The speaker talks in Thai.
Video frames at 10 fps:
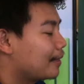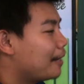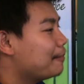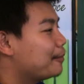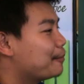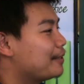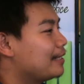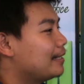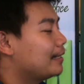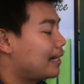ครับ ผม
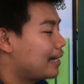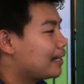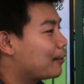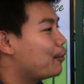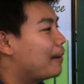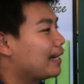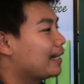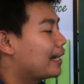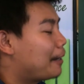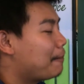ชื่อธนัทสกูพันธ์
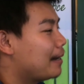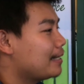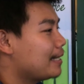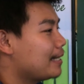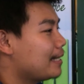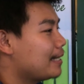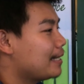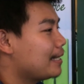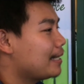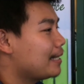นะครับ มาจาก
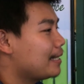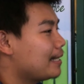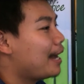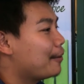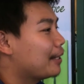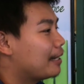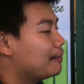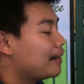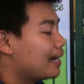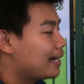สำนักข่าวนะครับ
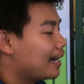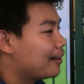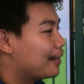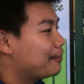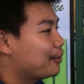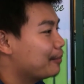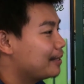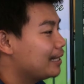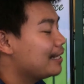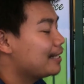ฝ่ายข่าวครับผม
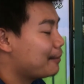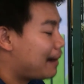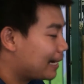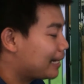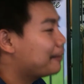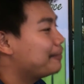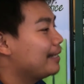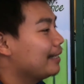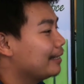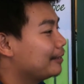ชื่อเล่นชื่อบาสครับพี่